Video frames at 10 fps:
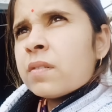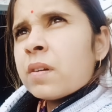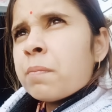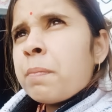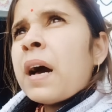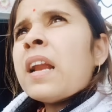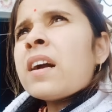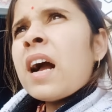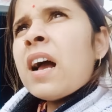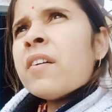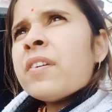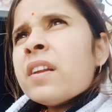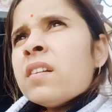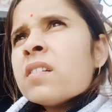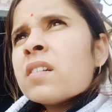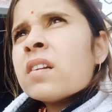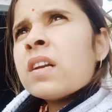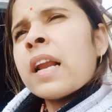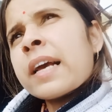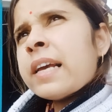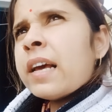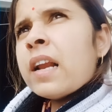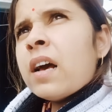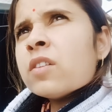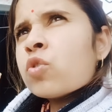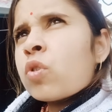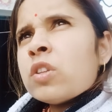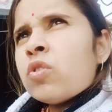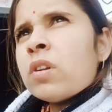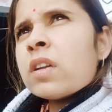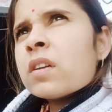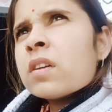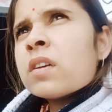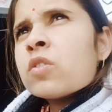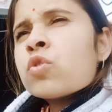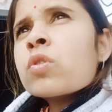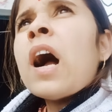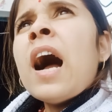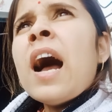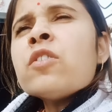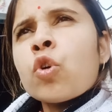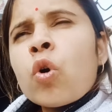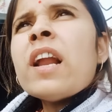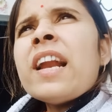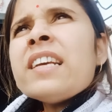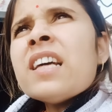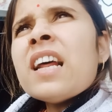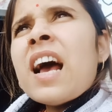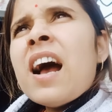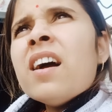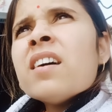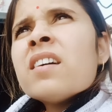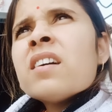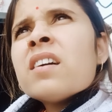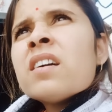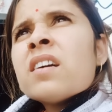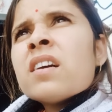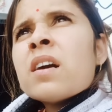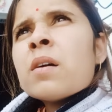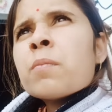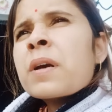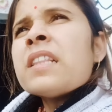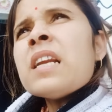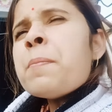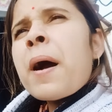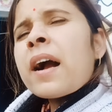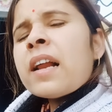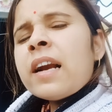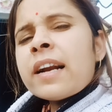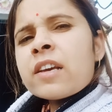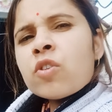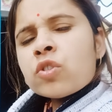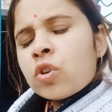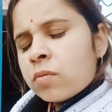पालक कहाँ है फिर लगी है ना तोड़ी तो नहीं कहाँ तोड़ना नहीं था ना कितनी पागल लड़की हो तुम